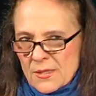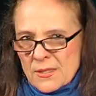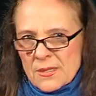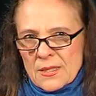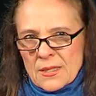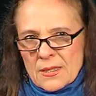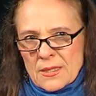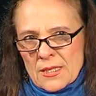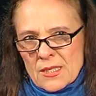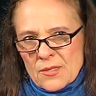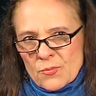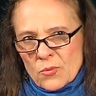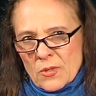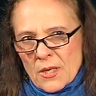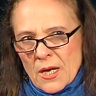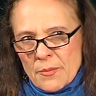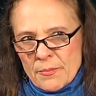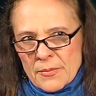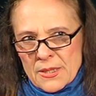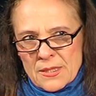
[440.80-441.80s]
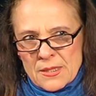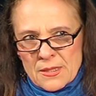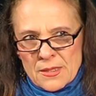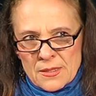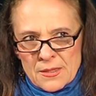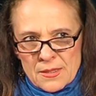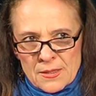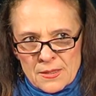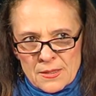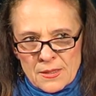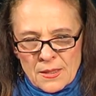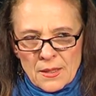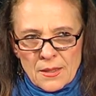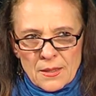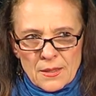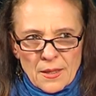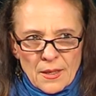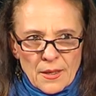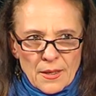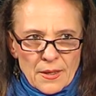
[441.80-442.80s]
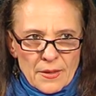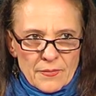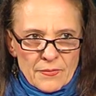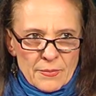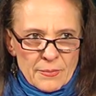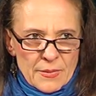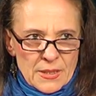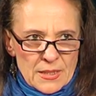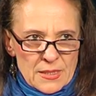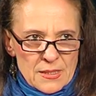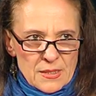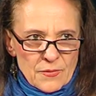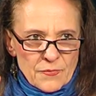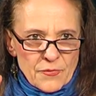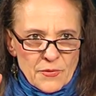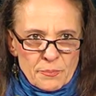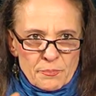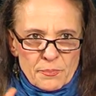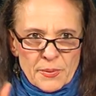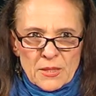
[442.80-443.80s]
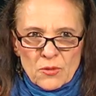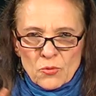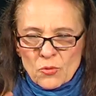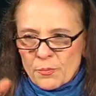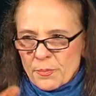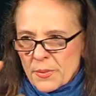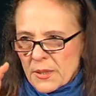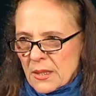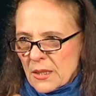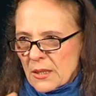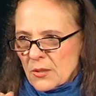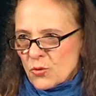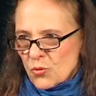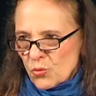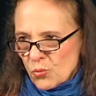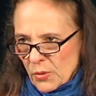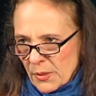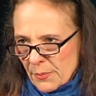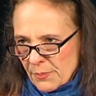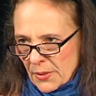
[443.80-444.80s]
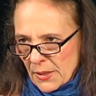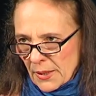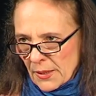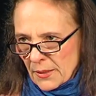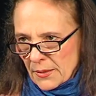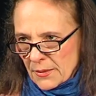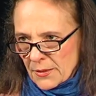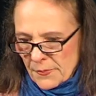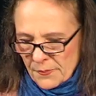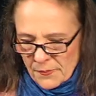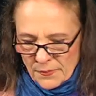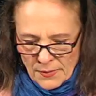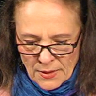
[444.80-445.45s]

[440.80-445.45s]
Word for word: ist ja das, wonach man sich sehnt, wenn man das in Verbindung mit Natur bringt.